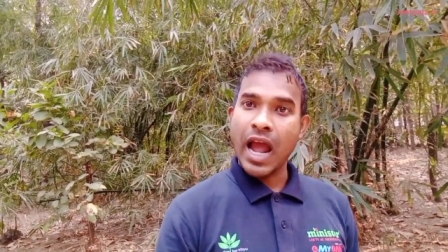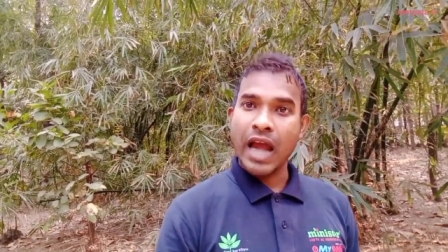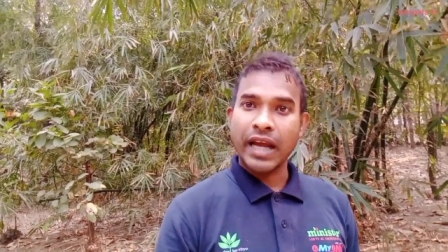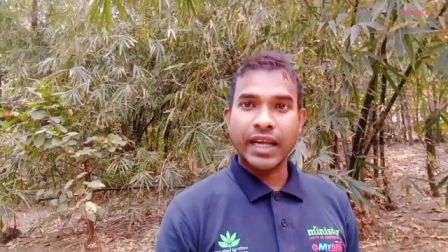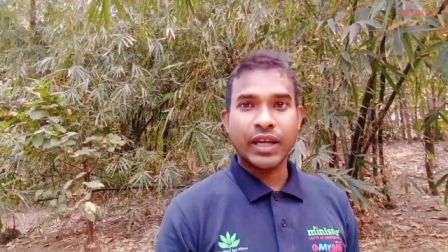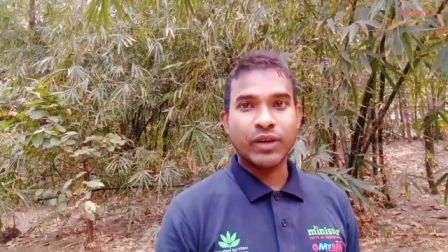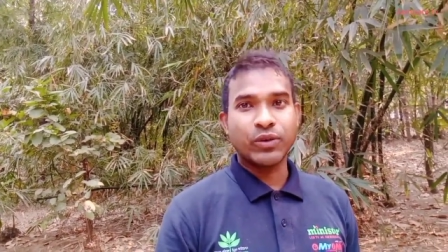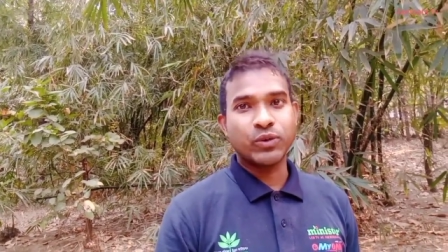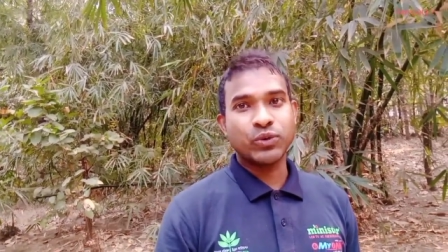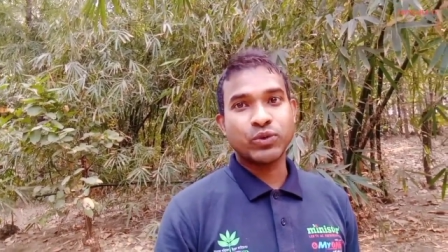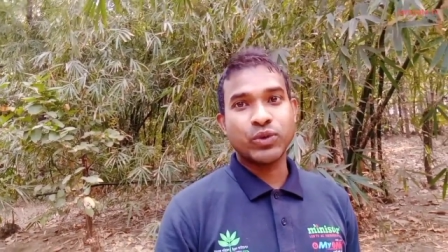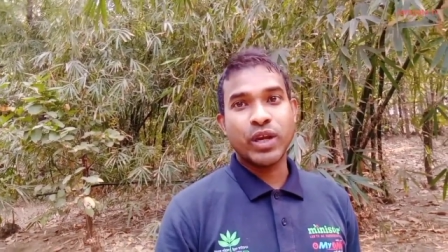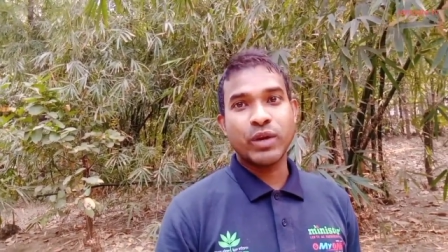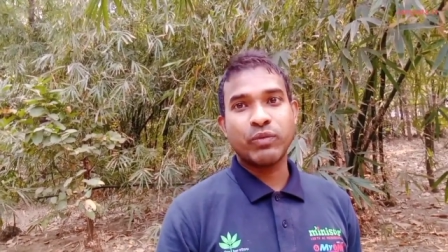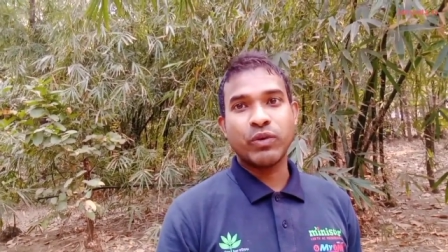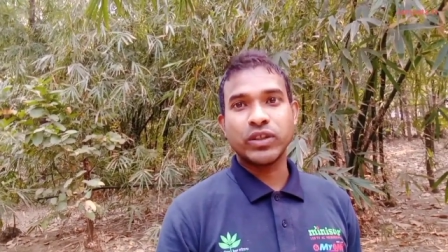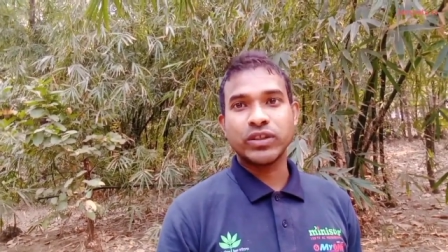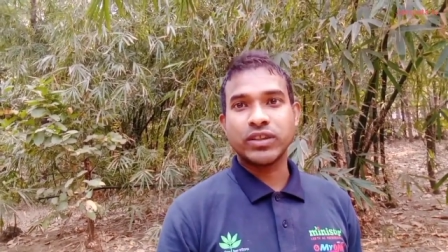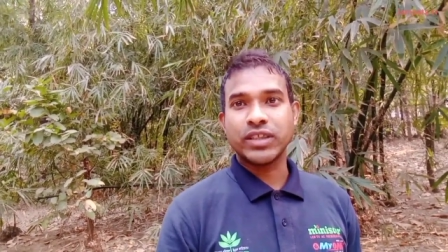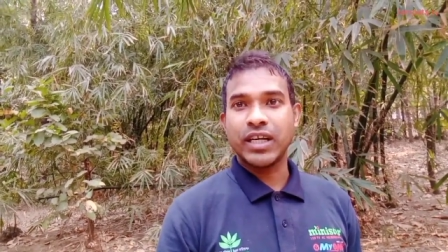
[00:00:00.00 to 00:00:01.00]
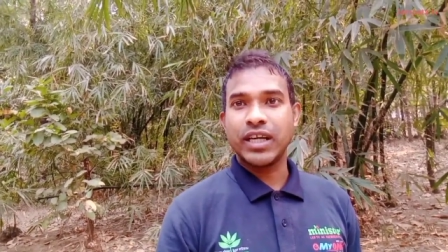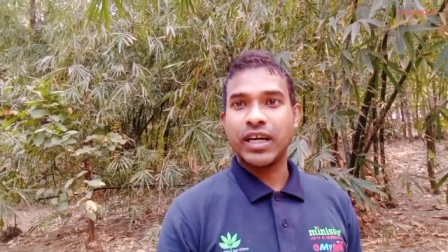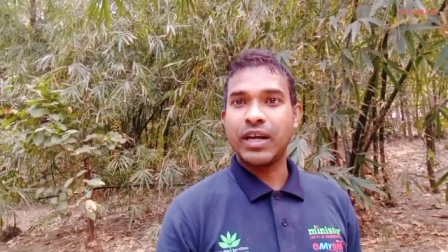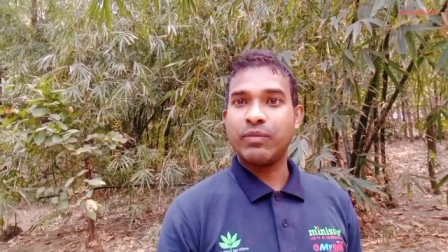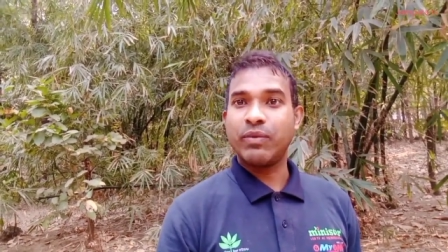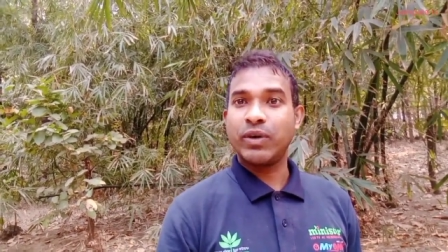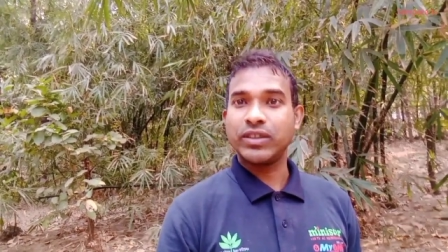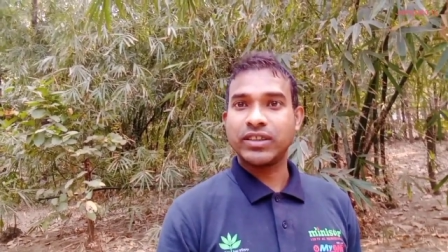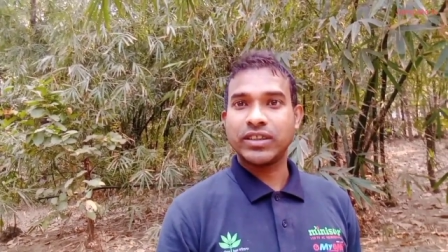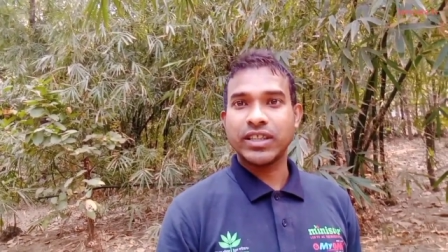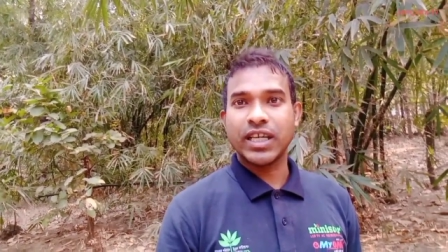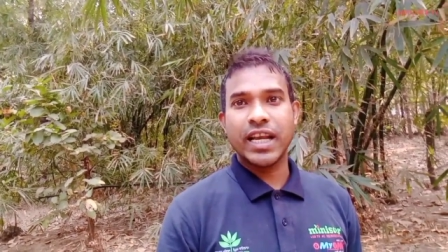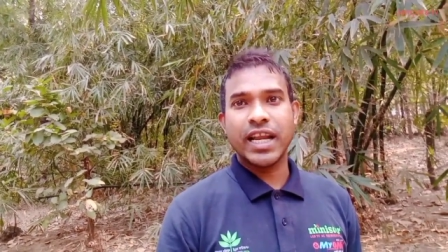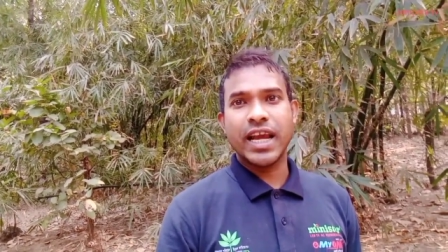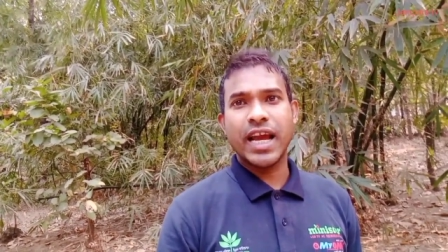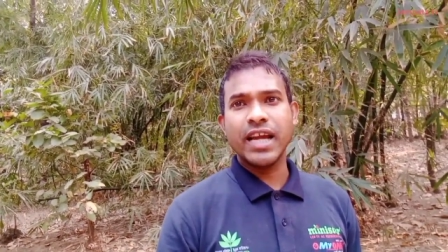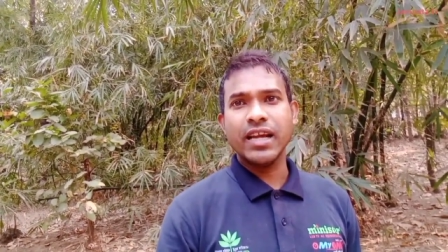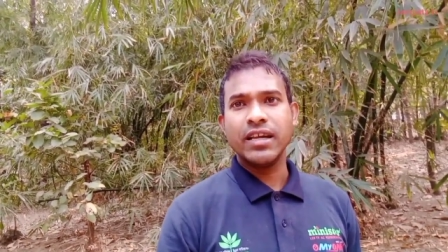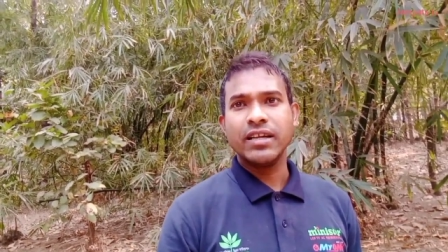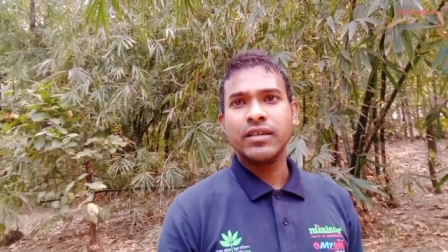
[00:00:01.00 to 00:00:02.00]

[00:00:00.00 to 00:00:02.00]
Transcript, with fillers: আগে কিন্তু এই ফস্তানিটা ফস্তাইলে